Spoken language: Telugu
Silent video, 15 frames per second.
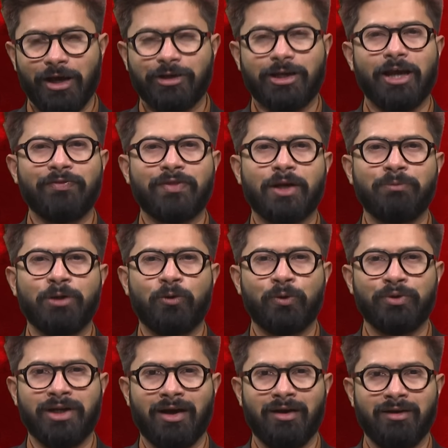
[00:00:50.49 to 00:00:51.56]
కేంద్రంలో
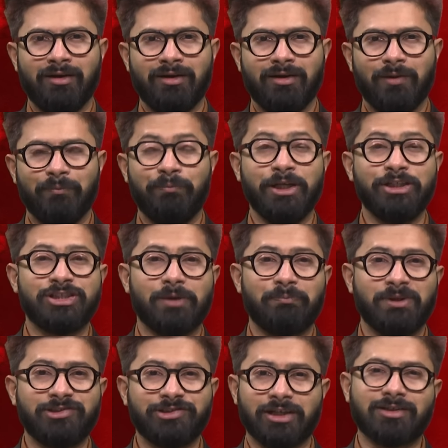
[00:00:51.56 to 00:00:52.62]
ఉన్న బీజేపీ
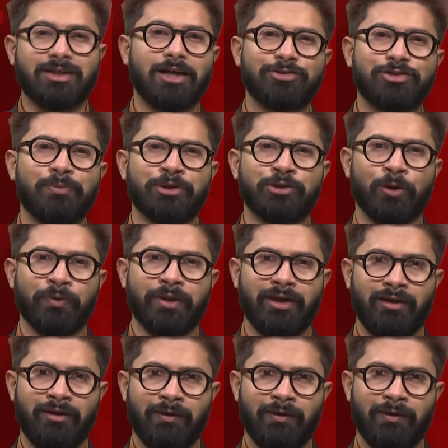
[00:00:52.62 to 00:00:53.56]
సర్కార్ చెబుతోంది